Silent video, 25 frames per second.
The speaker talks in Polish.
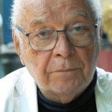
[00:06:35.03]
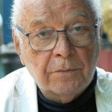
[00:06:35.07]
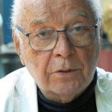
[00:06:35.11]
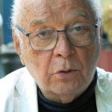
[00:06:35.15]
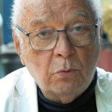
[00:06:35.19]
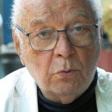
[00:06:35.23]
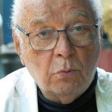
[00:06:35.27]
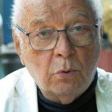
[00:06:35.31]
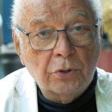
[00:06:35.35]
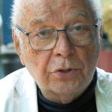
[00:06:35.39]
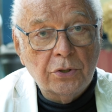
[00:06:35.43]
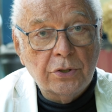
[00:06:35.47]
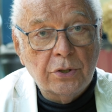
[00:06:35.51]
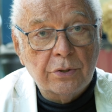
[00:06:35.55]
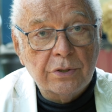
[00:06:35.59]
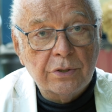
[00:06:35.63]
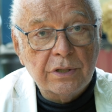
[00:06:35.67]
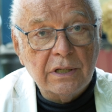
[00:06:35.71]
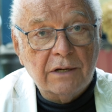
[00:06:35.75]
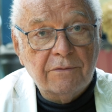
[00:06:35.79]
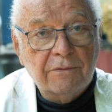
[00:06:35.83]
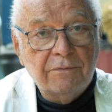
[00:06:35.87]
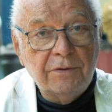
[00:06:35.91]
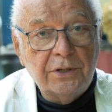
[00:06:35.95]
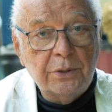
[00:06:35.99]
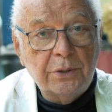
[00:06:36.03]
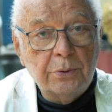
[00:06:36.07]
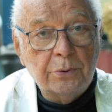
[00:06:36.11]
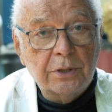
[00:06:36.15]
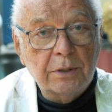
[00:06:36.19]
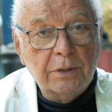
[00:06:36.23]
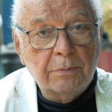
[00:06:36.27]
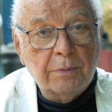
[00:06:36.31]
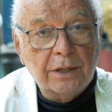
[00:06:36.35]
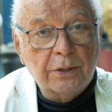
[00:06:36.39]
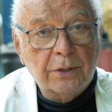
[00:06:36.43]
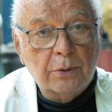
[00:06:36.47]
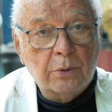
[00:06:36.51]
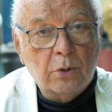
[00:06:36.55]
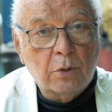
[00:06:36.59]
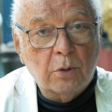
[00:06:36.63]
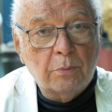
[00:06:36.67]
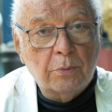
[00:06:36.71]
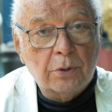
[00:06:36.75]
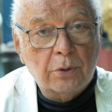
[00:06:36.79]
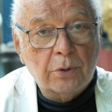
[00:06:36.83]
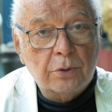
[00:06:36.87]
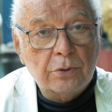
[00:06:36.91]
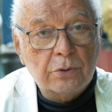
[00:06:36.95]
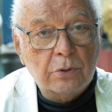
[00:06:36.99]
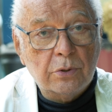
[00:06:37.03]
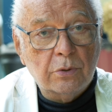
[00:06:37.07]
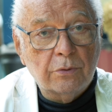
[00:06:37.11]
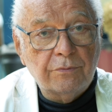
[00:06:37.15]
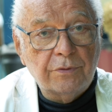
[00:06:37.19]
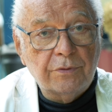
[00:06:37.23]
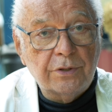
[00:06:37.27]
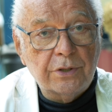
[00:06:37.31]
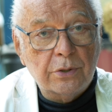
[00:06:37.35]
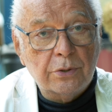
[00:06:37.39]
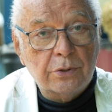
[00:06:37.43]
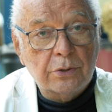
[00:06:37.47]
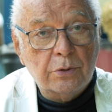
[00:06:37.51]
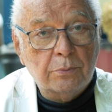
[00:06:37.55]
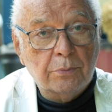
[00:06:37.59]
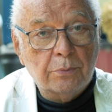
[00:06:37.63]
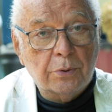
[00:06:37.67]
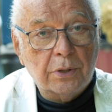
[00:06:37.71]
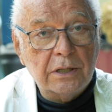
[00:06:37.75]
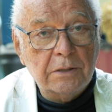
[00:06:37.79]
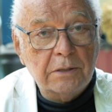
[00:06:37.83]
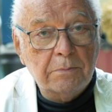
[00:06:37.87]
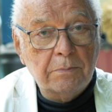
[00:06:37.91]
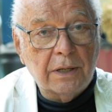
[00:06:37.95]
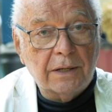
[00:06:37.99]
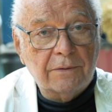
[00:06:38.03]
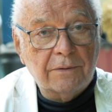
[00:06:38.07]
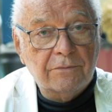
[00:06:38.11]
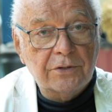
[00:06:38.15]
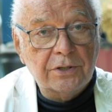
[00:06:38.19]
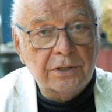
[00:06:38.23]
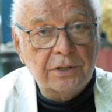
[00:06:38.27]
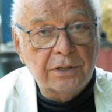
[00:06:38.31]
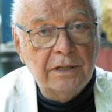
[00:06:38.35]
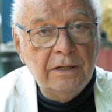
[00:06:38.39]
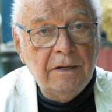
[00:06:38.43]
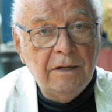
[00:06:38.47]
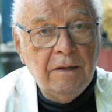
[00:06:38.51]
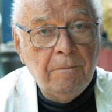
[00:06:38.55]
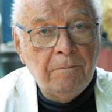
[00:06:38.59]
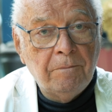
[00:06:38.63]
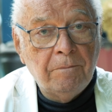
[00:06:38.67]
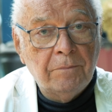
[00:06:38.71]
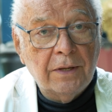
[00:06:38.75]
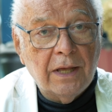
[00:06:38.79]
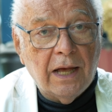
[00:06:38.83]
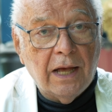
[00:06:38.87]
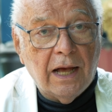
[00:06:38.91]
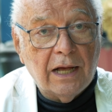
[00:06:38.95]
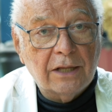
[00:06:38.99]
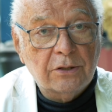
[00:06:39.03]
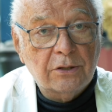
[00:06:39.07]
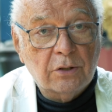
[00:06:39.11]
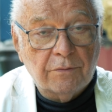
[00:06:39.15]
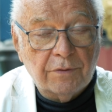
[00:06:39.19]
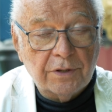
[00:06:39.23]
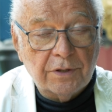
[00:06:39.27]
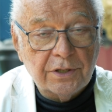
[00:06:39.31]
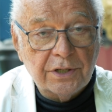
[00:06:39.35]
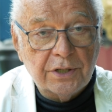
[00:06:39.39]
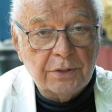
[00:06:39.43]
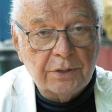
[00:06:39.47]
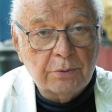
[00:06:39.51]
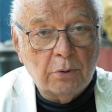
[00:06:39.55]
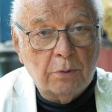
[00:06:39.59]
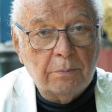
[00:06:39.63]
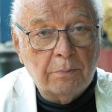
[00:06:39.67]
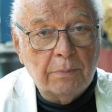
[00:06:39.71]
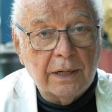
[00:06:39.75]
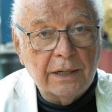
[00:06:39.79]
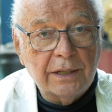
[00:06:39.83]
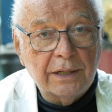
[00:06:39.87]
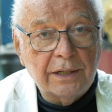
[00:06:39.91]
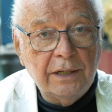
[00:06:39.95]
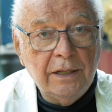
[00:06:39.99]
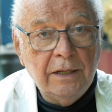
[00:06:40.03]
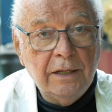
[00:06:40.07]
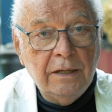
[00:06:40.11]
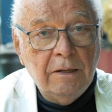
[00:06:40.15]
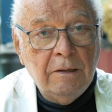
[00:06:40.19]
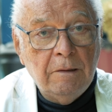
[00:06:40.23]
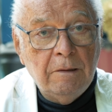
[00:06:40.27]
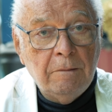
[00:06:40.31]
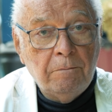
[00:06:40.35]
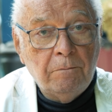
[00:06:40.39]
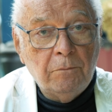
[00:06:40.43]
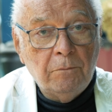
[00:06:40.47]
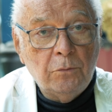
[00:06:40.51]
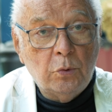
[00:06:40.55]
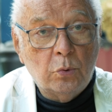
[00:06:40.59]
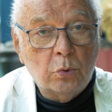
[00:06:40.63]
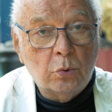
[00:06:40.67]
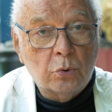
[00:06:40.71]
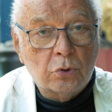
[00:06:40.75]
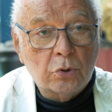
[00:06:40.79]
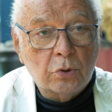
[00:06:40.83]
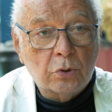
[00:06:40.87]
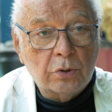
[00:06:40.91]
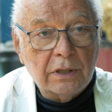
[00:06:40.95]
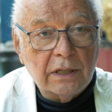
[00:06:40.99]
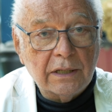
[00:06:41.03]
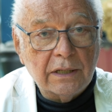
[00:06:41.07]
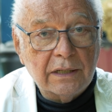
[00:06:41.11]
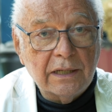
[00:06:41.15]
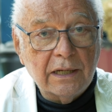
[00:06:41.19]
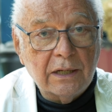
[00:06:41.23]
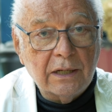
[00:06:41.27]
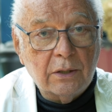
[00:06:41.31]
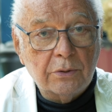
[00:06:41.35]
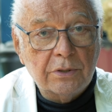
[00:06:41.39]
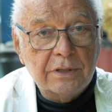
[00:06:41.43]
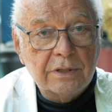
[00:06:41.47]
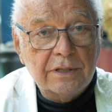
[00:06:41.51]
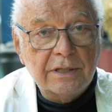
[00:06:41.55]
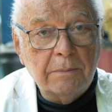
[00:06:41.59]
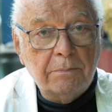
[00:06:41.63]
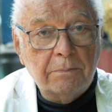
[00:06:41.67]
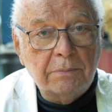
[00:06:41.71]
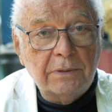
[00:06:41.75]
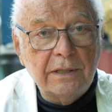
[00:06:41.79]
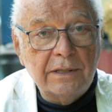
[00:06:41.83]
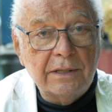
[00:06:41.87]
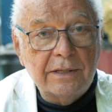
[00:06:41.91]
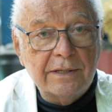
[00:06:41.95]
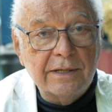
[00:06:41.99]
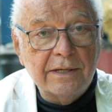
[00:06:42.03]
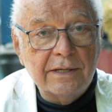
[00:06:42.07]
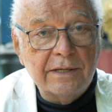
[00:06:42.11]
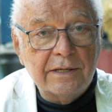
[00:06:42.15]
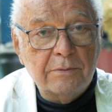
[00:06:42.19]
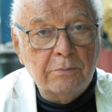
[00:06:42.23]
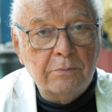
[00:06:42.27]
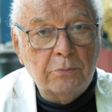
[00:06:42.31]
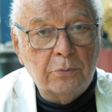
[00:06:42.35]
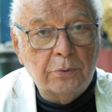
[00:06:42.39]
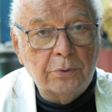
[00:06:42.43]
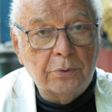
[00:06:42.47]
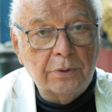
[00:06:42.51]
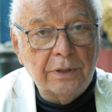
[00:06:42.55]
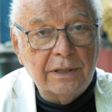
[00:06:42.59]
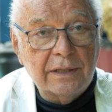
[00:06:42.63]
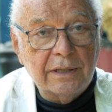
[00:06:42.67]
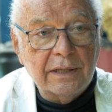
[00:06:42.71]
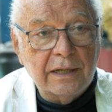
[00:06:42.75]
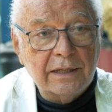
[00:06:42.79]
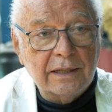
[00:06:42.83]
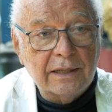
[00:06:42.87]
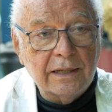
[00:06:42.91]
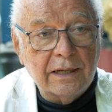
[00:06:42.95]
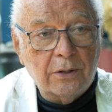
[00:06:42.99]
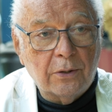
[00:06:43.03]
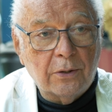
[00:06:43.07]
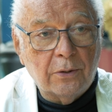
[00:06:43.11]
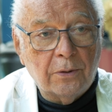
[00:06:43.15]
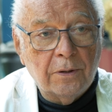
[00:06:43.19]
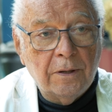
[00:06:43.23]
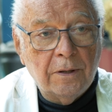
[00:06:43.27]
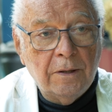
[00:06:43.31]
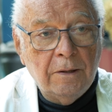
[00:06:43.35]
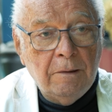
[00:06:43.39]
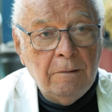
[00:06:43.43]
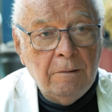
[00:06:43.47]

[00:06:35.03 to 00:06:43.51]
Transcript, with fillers: głośno zachwycił się Mają Komorowską, widząc ją po raz pierwszy, a towarzyszyło Mai dużo takiego sceptycyzmu i takiego